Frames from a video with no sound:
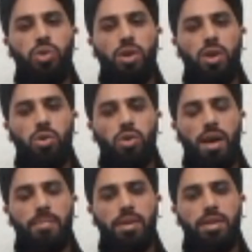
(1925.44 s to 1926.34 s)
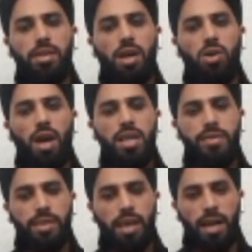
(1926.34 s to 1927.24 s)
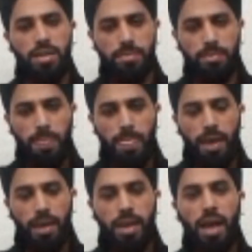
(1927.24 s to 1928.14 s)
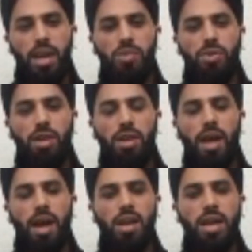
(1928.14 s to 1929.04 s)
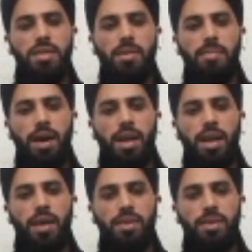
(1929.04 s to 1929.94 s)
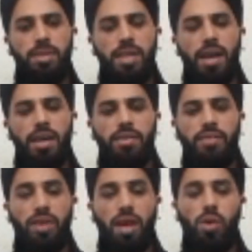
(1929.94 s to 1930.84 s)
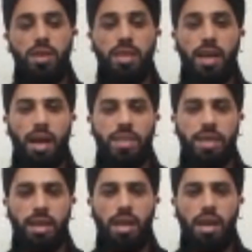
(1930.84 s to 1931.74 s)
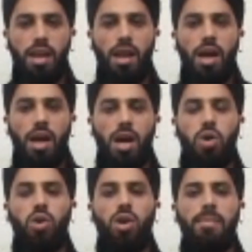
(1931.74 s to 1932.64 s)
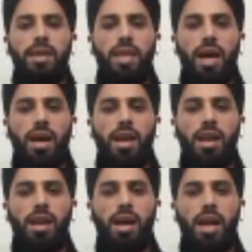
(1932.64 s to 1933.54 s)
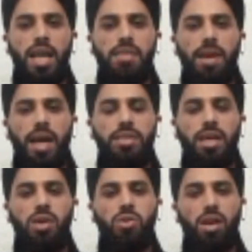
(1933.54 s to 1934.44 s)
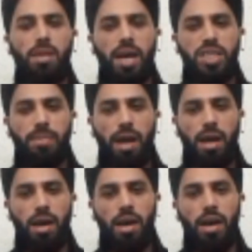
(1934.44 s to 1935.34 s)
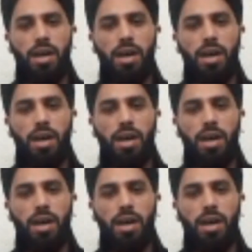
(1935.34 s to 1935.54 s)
الشهور الاولى من تدخل عاصفه الحجر. كان يمكننا ان نحسم المعركه في بدايه في اول سنه عسكريا كلما تاخر الحسم العسكري كلما اصبح